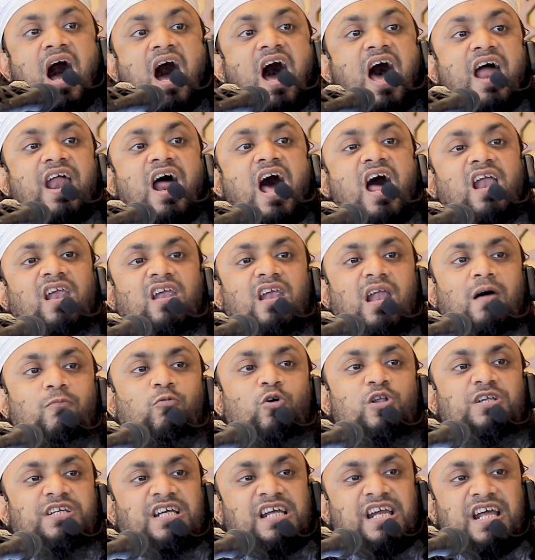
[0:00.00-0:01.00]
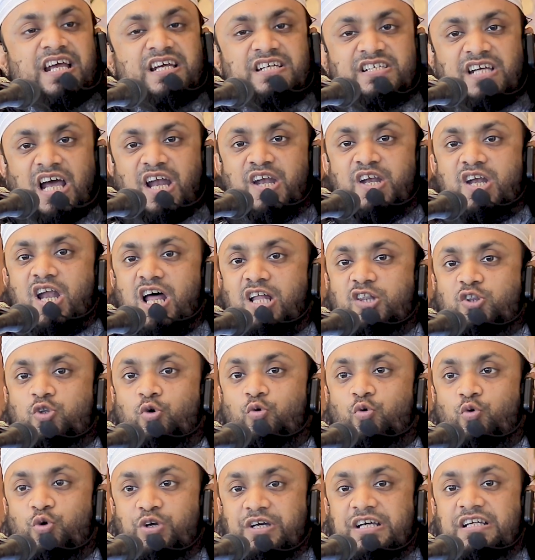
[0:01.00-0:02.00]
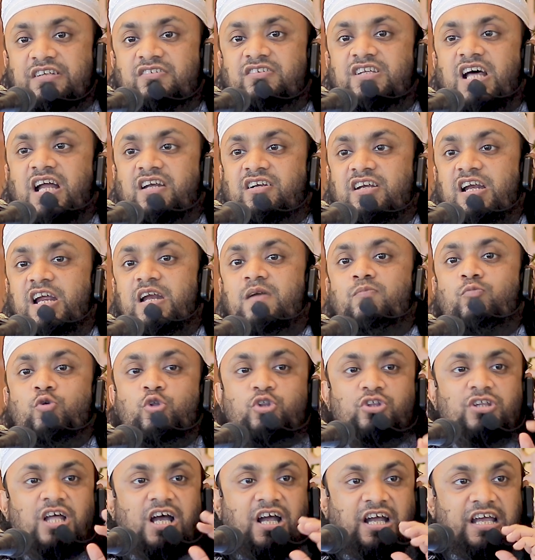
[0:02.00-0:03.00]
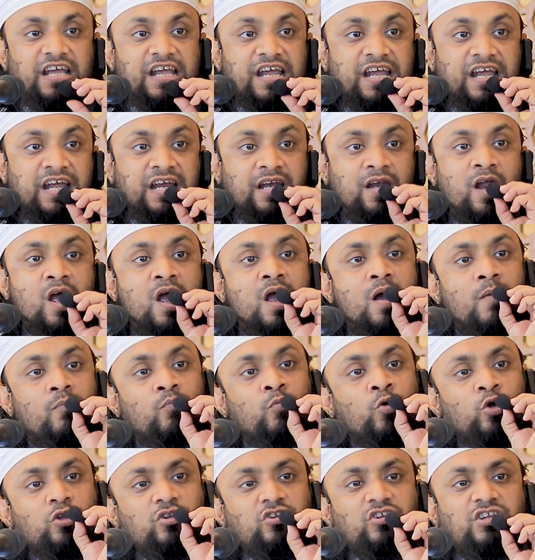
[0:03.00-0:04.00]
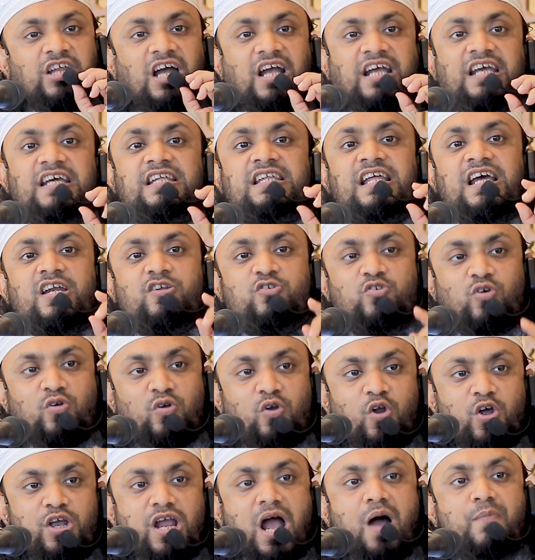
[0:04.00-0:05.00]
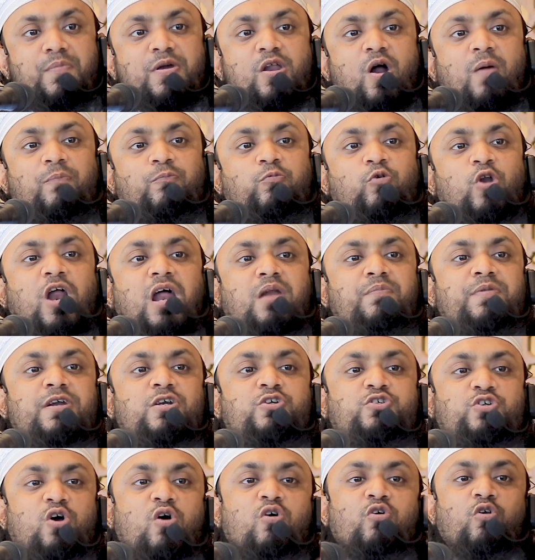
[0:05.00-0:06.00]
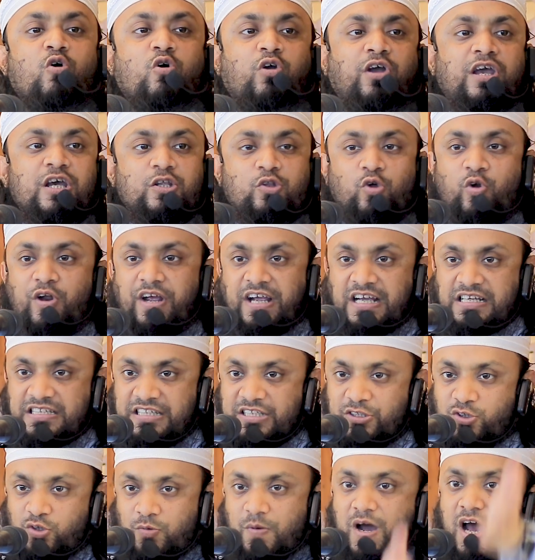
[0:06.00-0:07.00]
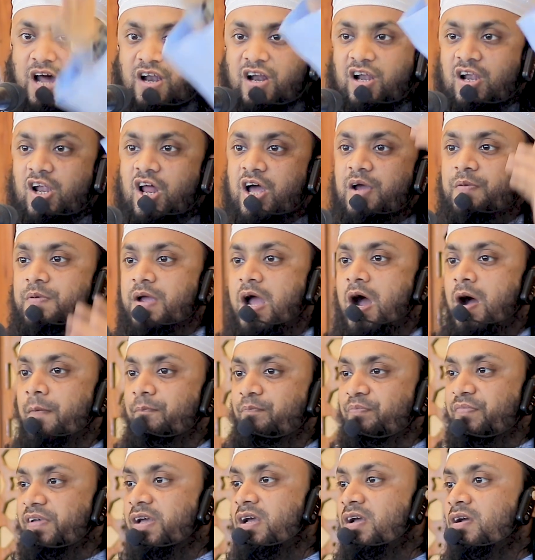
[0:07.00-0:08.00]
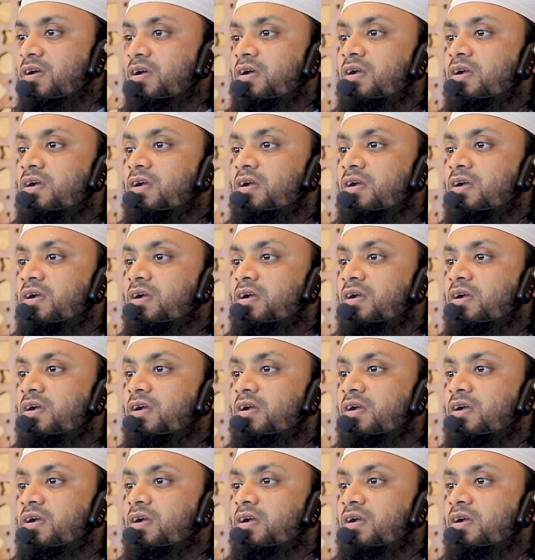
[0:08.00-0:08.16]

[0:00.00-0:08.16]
আর আল্লাহ বলছেন এই জান্নাত তো ওয়াইদাত লিল মুত্তাকিন মুত্তাকিদের জন্যই আমি রব্বুল আলামিন সংরক্ষিত রেখেছি সুবহানাল্লাহ বিহামদিহি